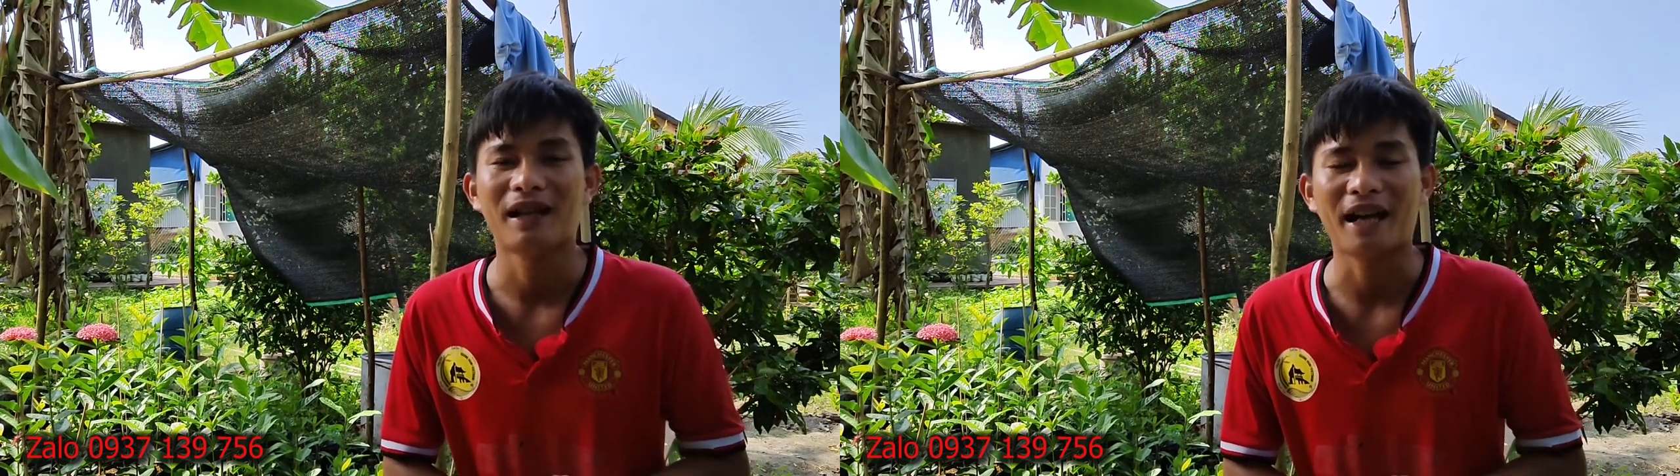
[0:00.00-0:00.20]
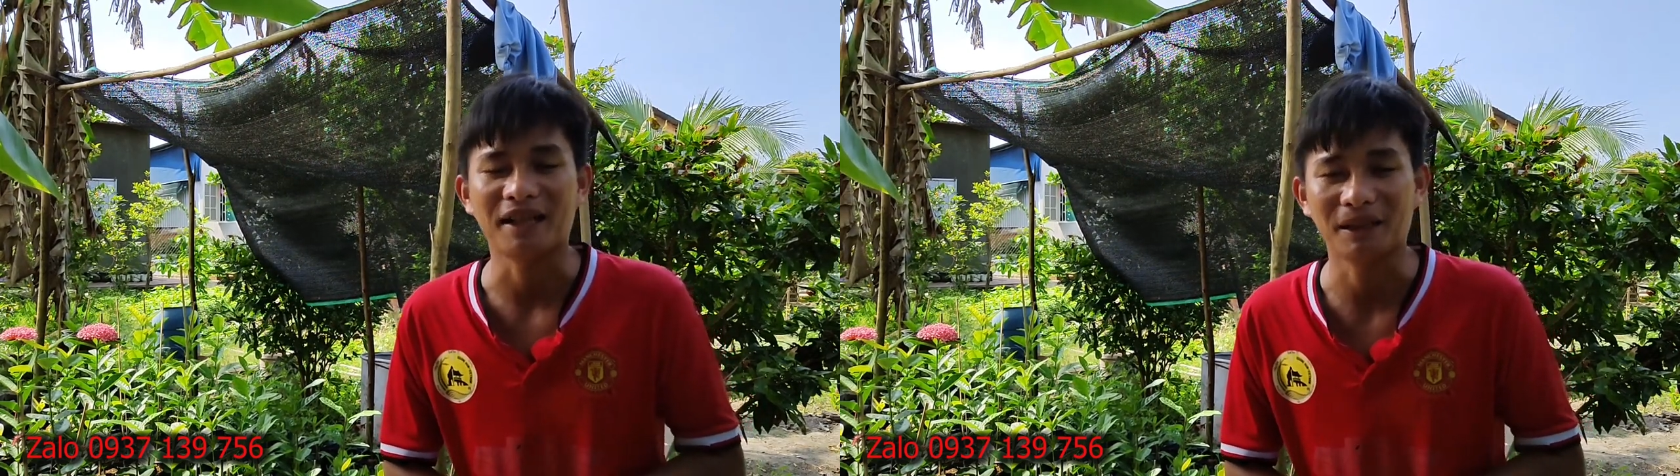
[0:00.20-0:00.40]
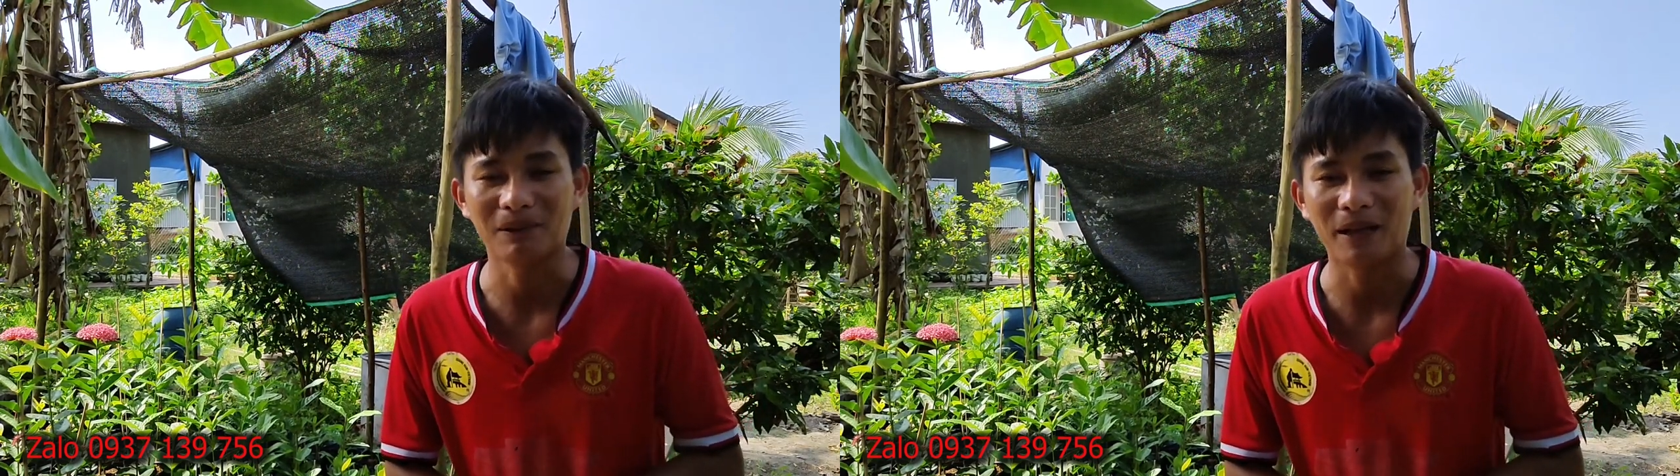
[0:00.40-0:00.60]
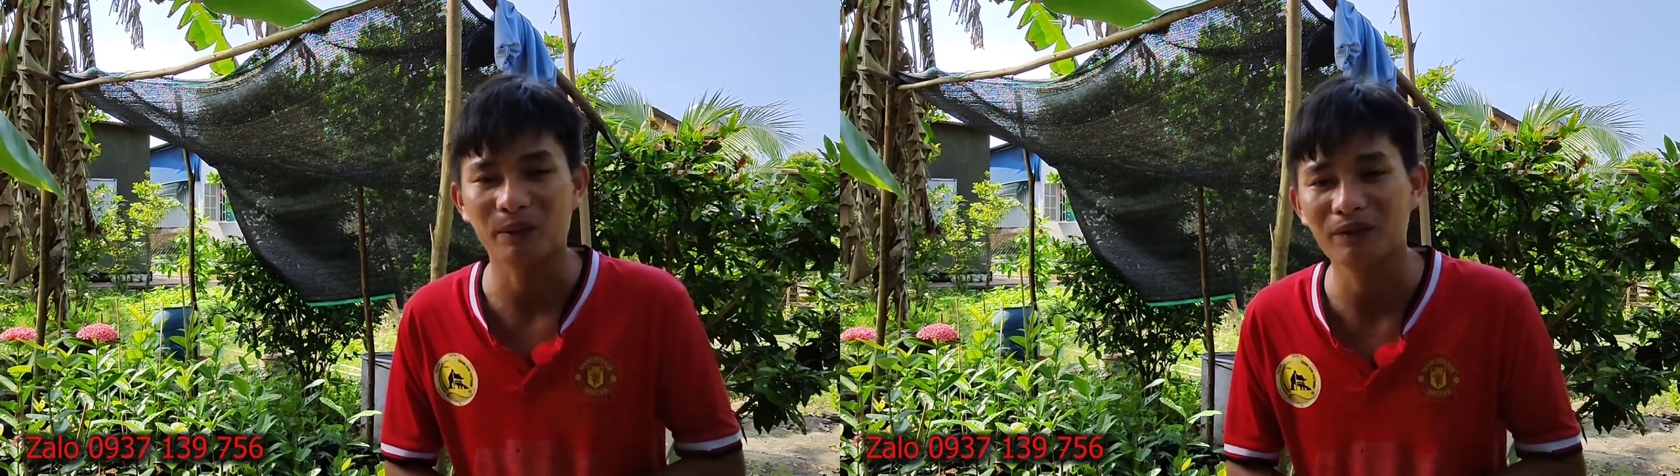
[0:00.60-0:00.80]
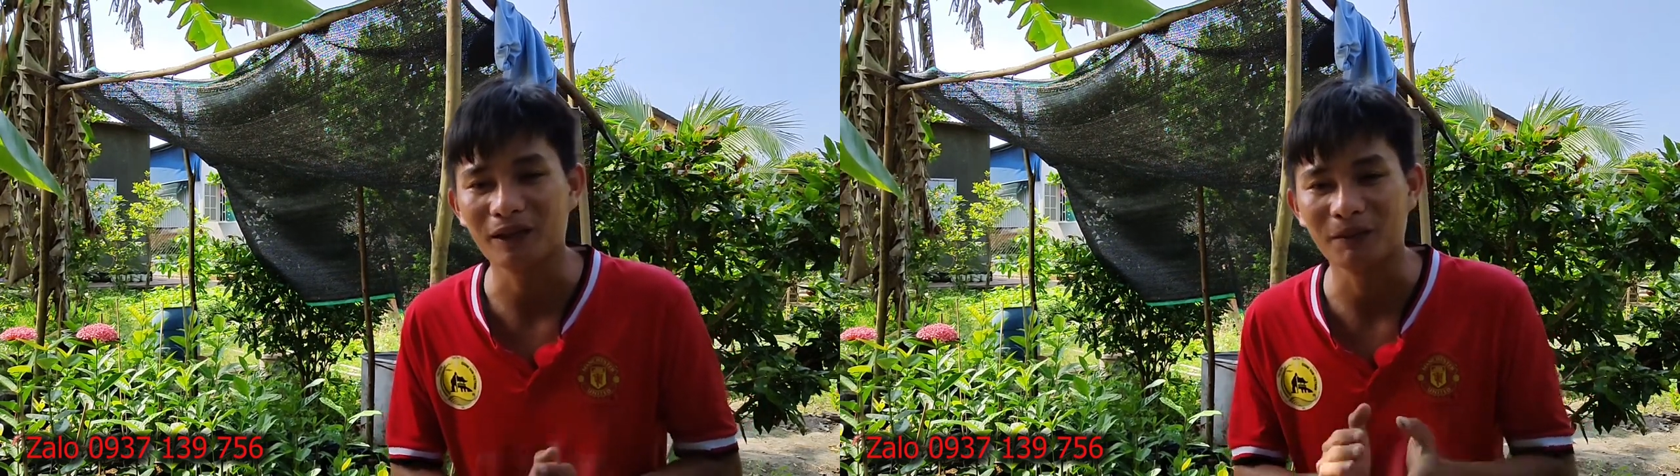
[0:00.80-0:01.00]
và hẹn
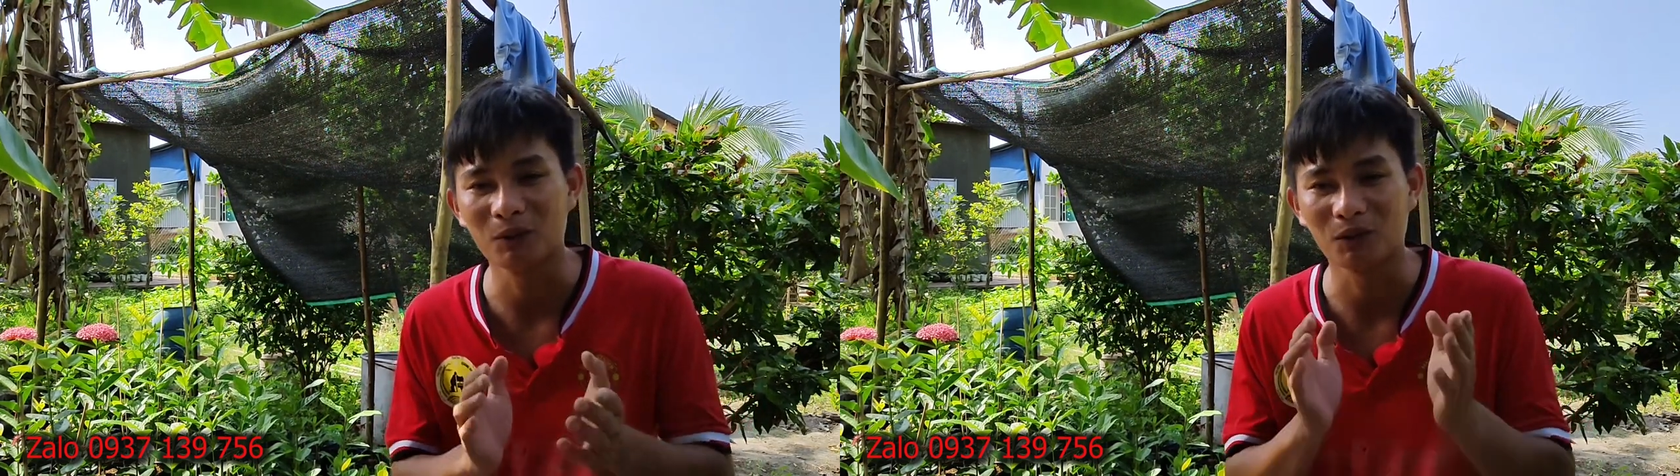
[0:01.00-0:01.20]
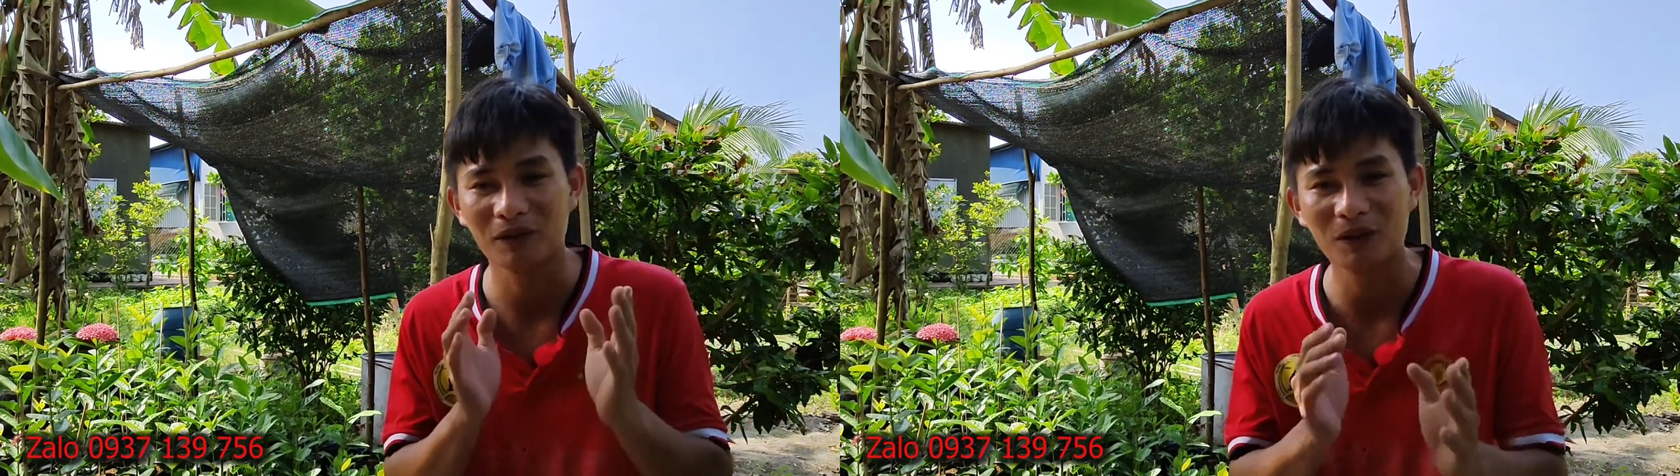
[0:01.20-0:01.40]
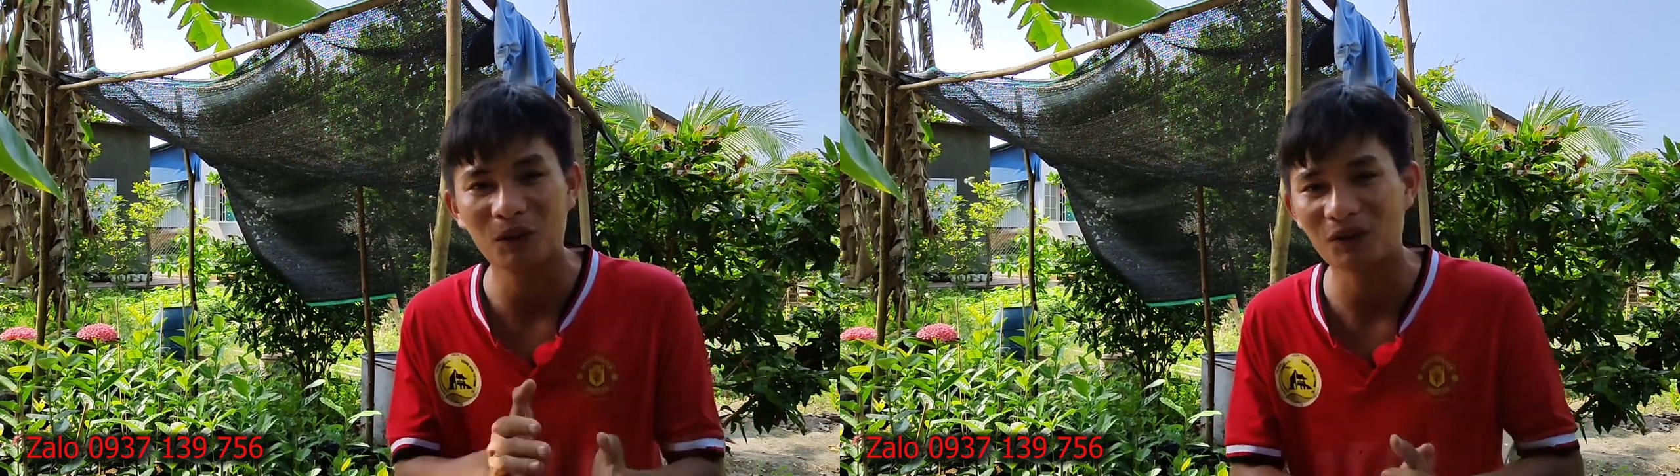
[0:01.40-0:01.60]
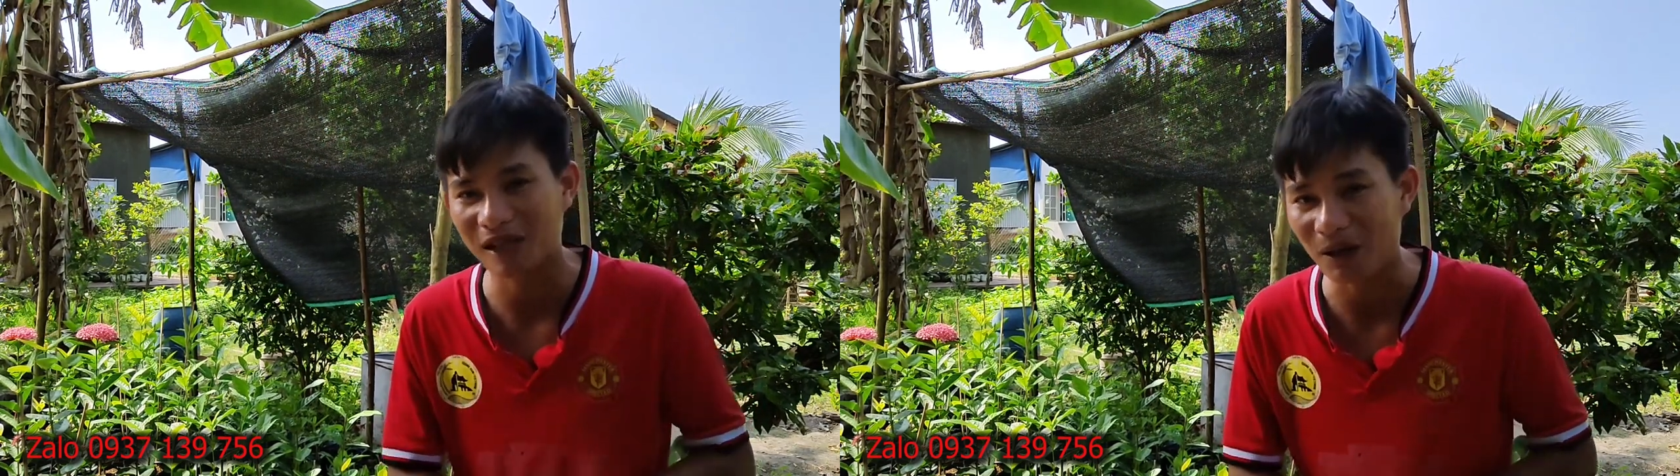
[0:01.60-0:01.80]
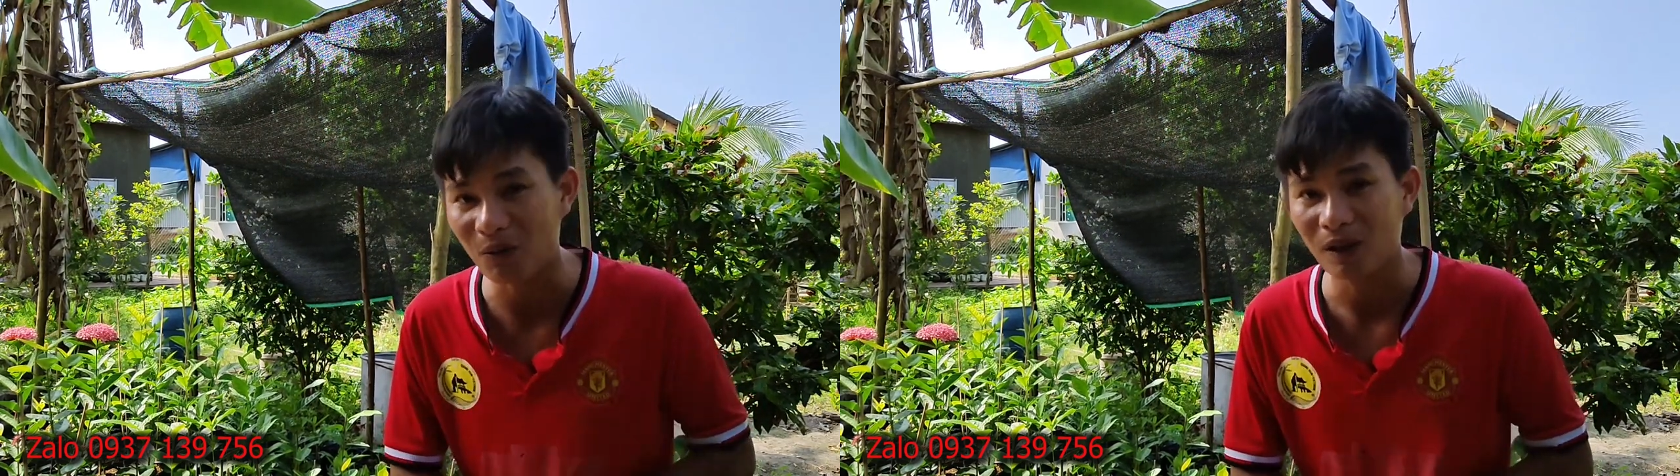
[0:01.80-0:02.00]
gặp lại quý vị một
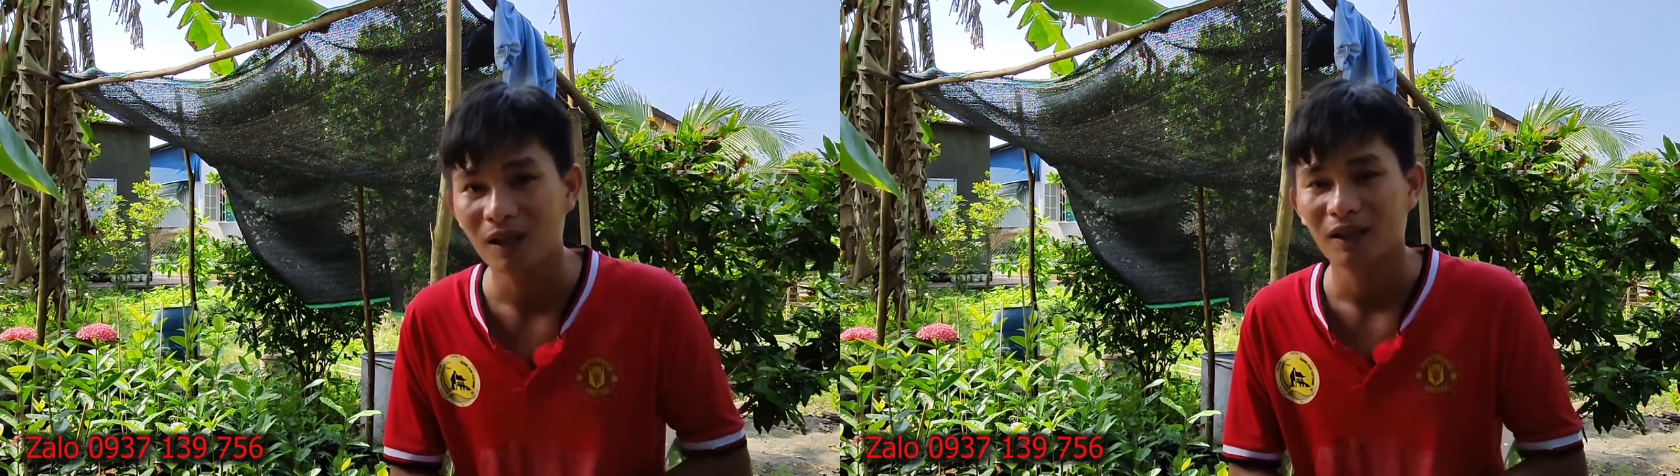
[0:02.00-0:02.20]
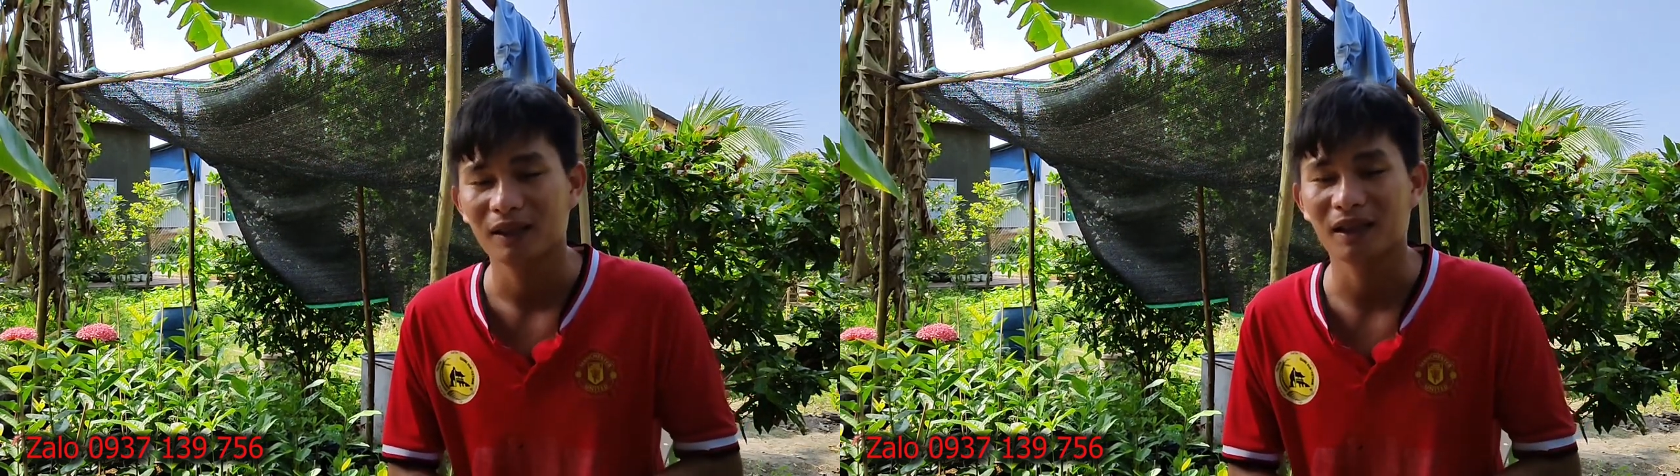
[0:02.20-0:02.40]
video sau